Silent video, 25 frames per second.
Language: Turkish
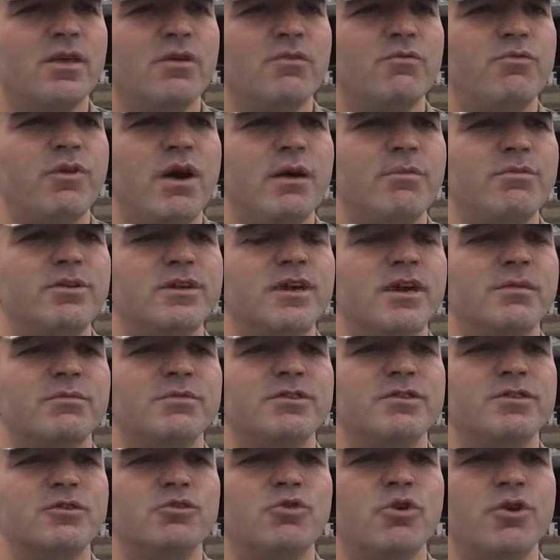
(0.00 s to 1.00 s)

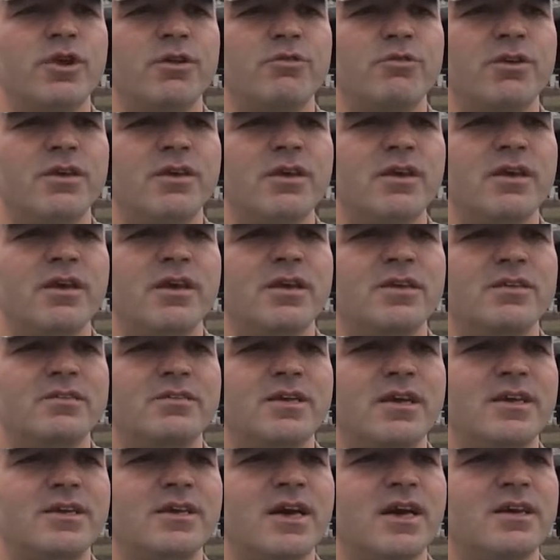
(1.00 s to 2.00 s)
Fabrikamızın görevi
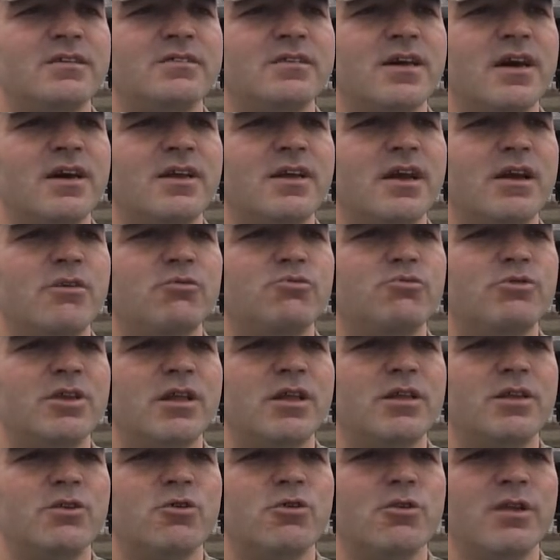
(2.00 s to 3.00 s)
seyyar sahra
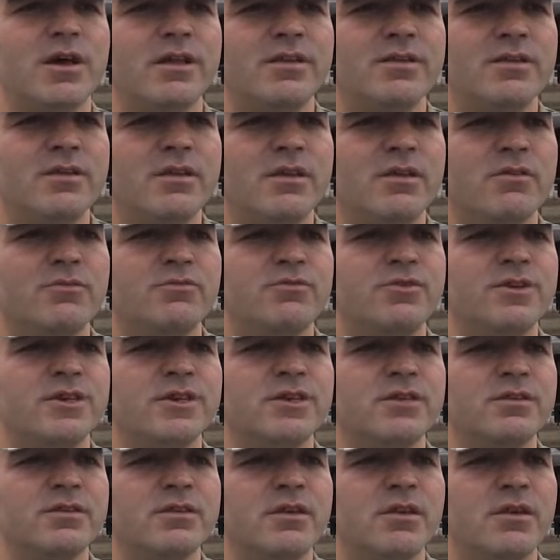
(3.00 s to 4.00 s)
üniteleri olan
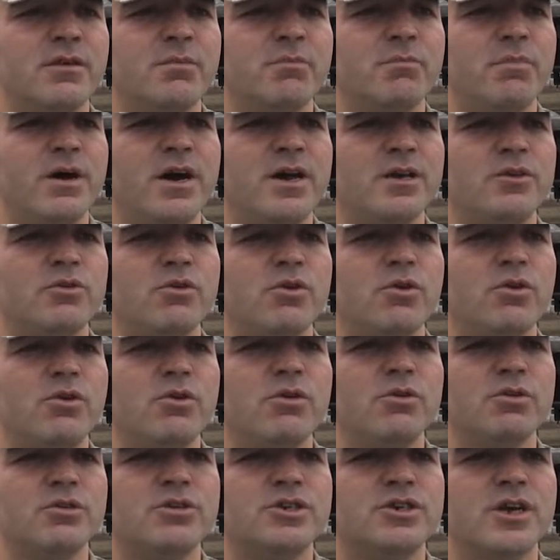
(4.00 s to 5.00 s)
fırın, banyo,
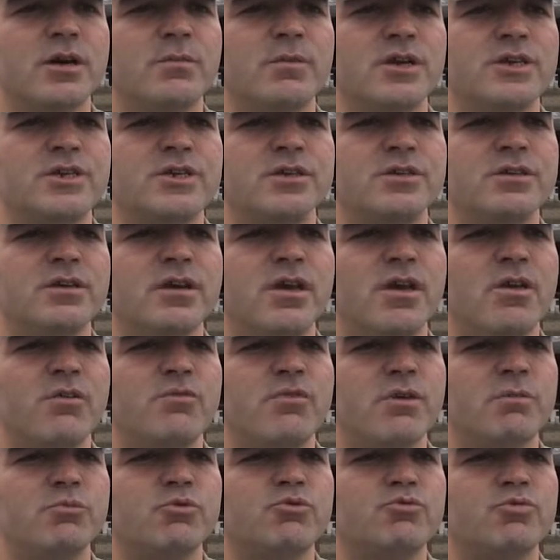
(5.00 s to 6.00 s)
çamaşır
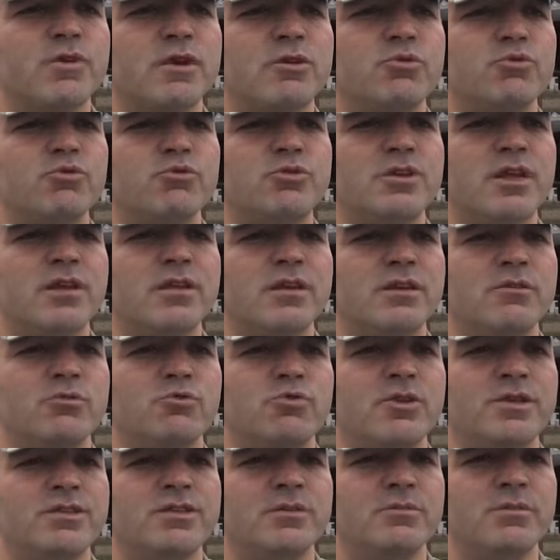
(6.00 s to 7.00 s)
ve mutfak ünitelerinin
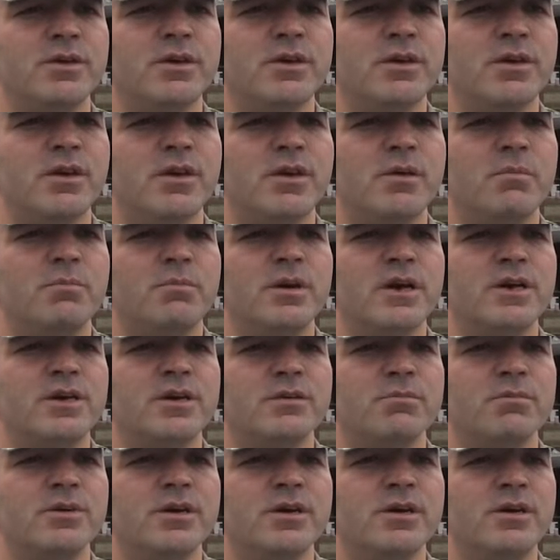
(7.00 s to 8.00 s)
üretimi,
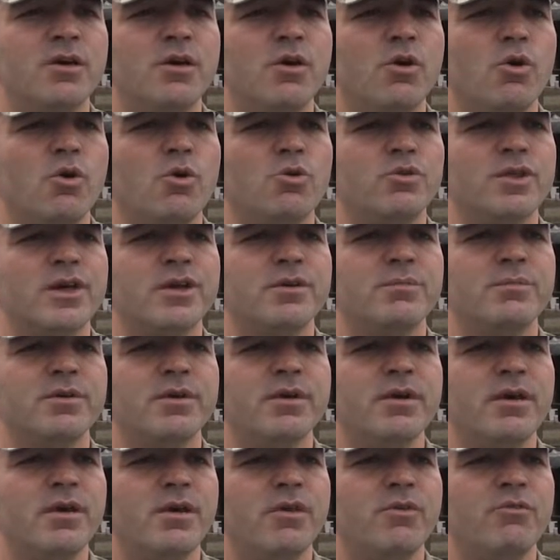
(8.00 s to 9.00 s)
bakımı,
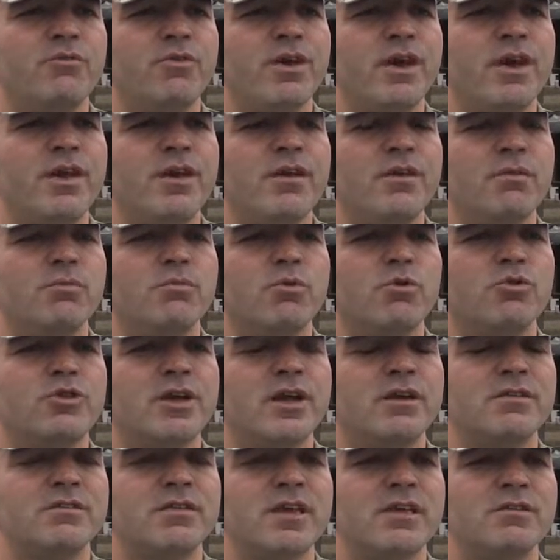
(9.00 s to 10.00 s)
onarımı ve
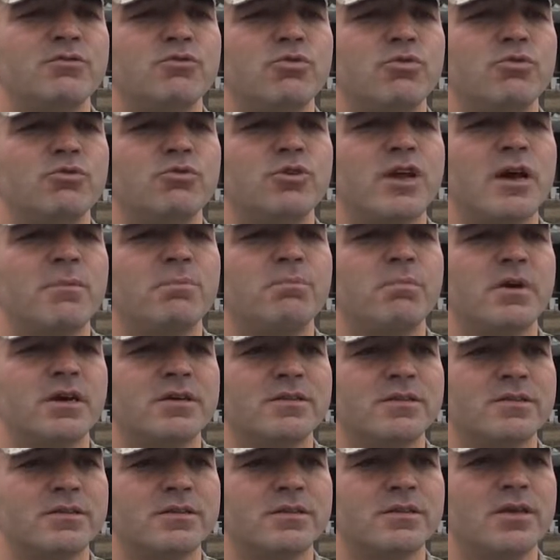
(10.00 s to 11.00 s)
modernizasyonunu
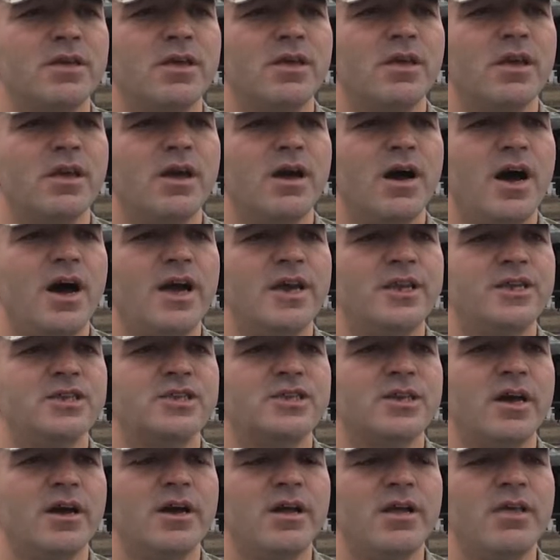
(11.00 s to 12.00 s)
yapmaktır.
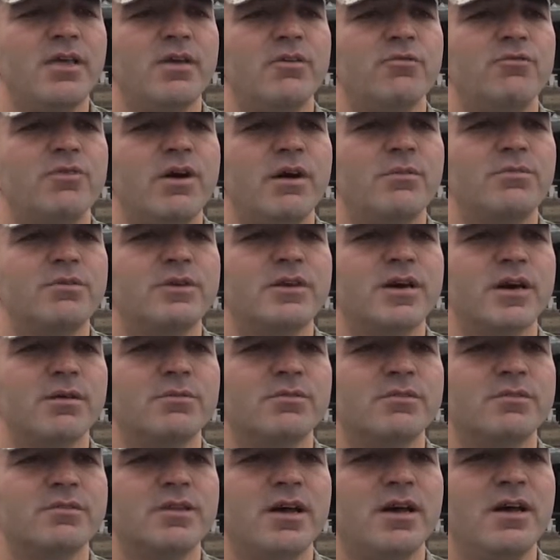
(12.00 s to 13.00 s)
Ayrıca
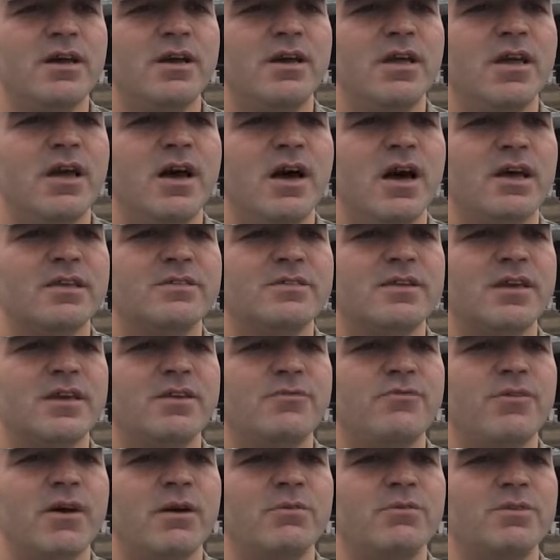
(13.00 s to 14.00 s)
fabrikamızda Askeri
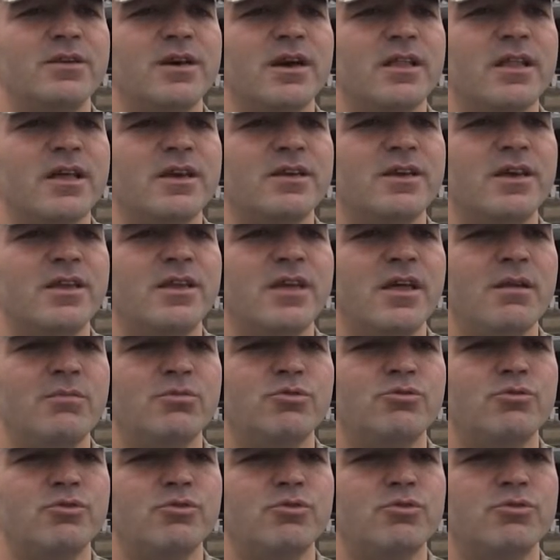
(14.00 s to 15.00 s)
Fabrikalar Genel
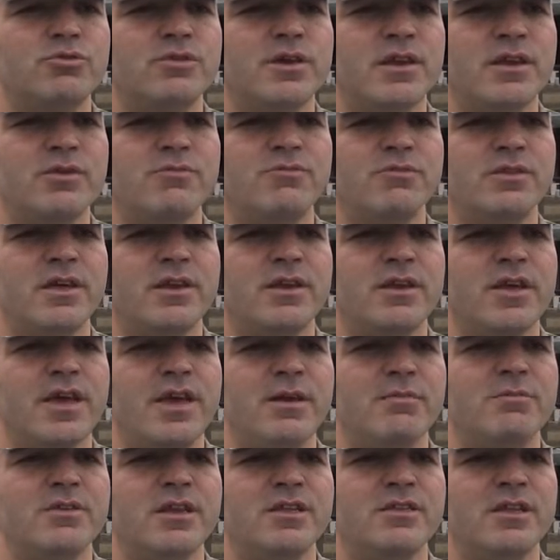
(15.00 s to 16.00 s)
Müdürlüğü tarafından
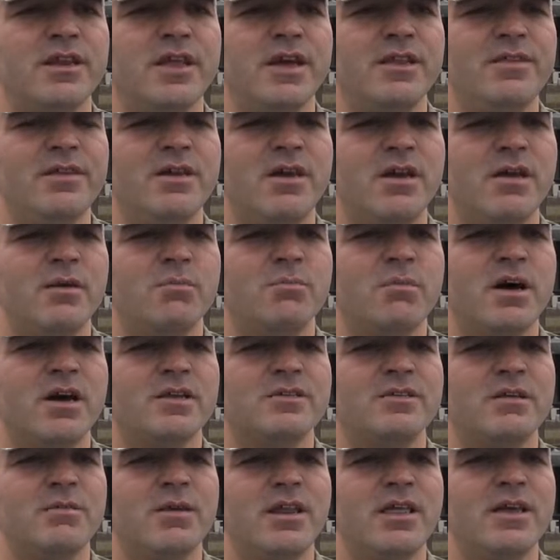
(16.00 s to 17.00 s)
emredilen
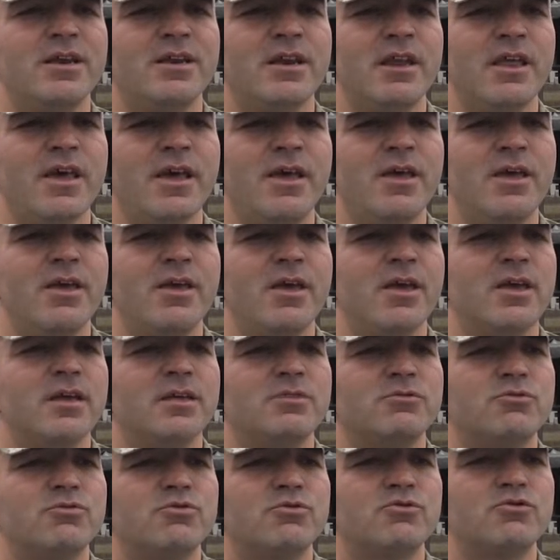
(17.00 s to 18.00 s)
malzemeler ile
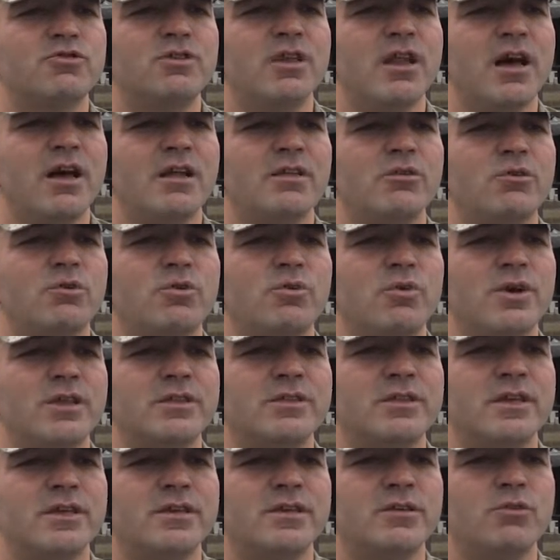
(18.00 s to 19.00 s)
Türk Silahlı
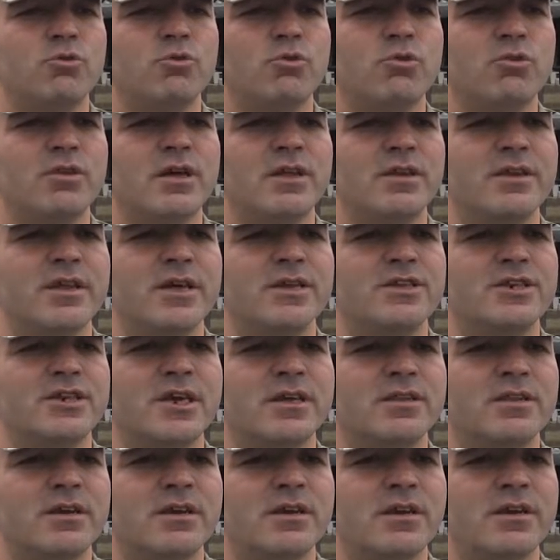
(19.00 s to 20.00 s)
Kuvvetleri'nde kullanılan
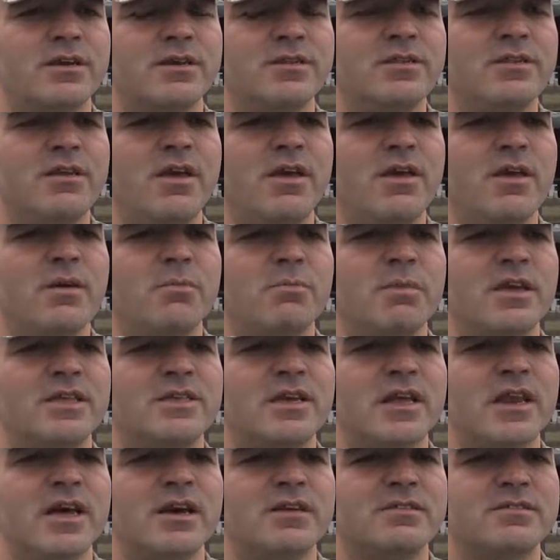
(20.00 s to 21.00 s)
çadırların
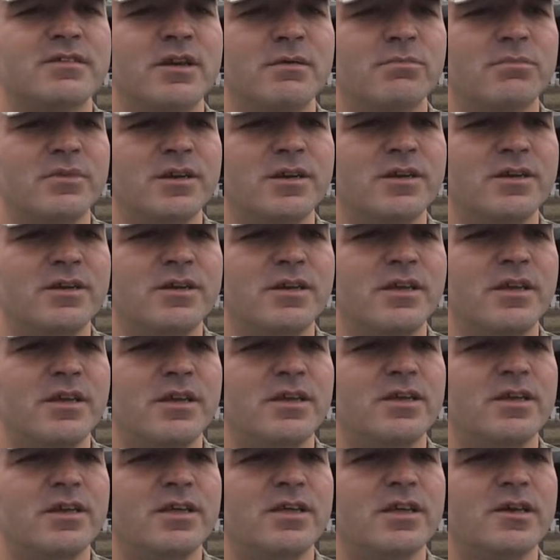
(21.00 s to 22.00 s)
metal aksamları,
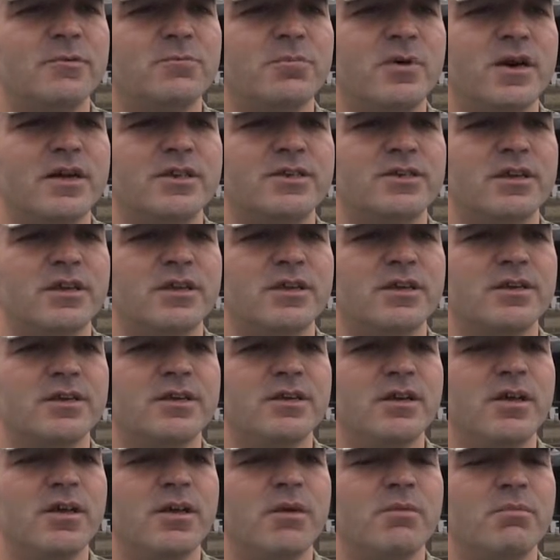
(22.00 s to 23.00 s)
yedek
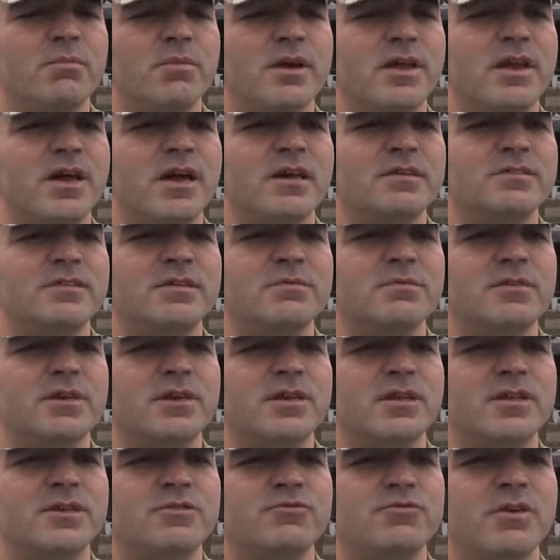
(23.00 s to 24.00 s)
parçaları, merasim,
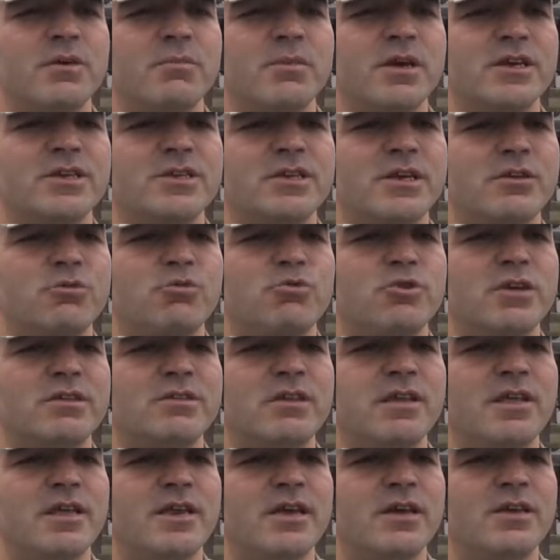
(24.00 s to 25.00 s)
kılıç ve meşleri
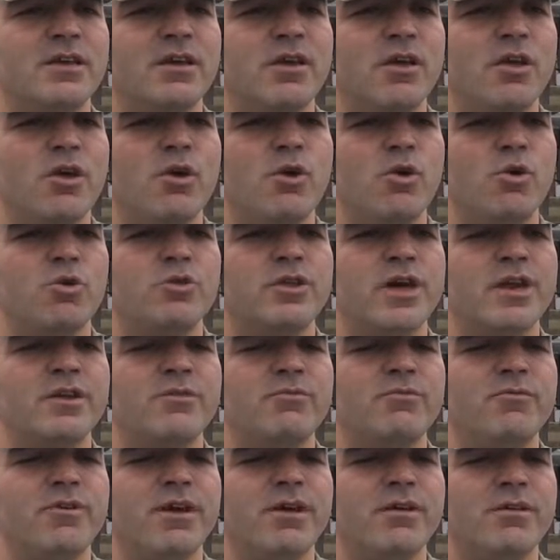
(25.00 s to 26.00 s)
üretilerek
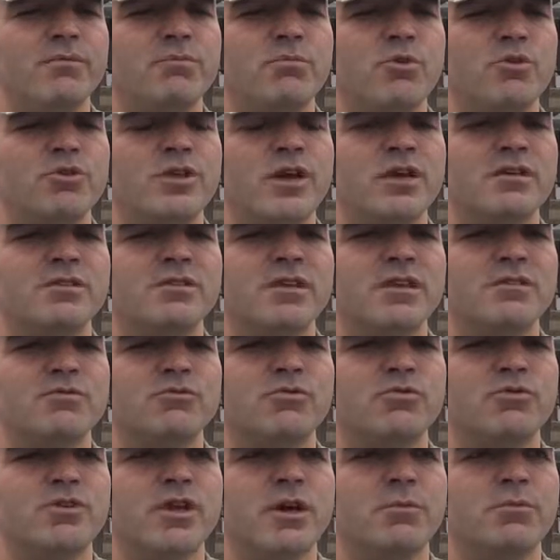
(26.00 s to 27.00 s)
onarım ve
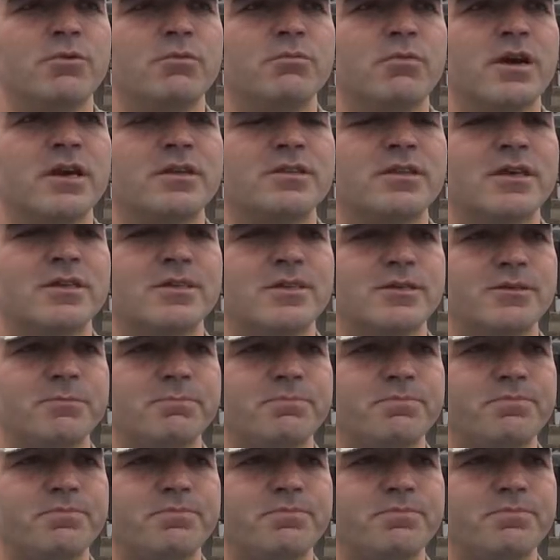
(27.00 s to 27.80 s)
modernizasyonu yapılmaktadır.